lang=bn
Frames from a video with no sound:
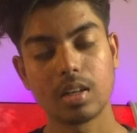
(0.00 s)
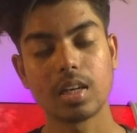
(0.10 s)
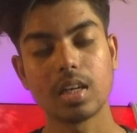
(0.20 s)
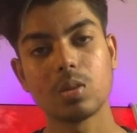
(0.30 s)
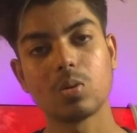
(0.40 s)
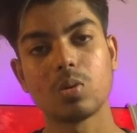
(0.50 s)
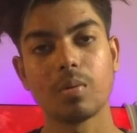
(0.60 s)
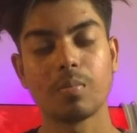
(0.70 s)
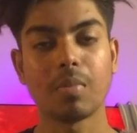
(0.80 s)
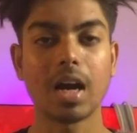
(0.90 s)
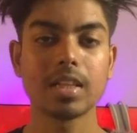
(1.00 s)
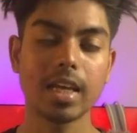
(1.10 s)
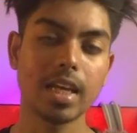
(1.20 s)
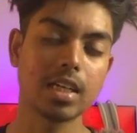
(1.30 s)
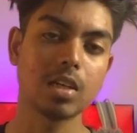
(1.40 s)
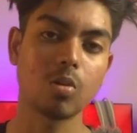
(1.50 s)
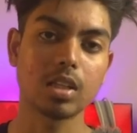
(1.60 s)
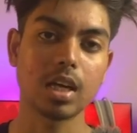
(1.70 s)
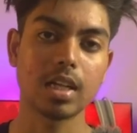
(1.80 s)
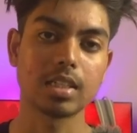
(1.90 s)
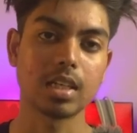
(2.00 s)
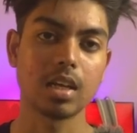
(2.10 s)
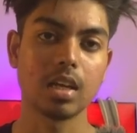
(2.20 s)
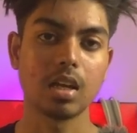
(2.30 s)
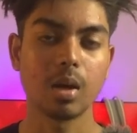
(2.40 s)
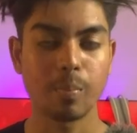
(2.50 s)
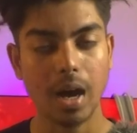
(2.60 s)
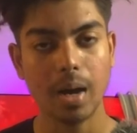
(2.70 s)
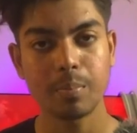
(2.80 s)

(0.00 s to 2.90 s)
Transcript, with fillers: কিন্তু বাংলায় একটি কথা আছে পাপ